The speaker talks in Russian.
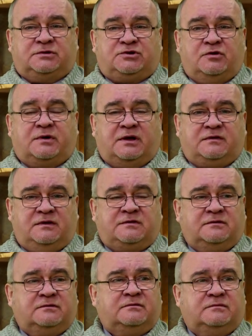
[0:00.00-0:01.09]
а что вы
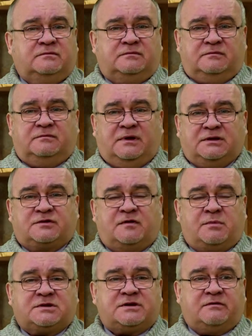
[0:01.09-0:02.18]
хотите от нашего
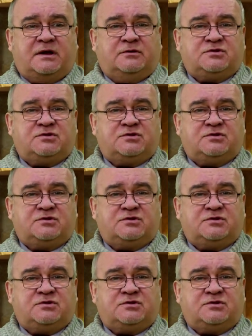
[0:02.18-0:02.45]
образования,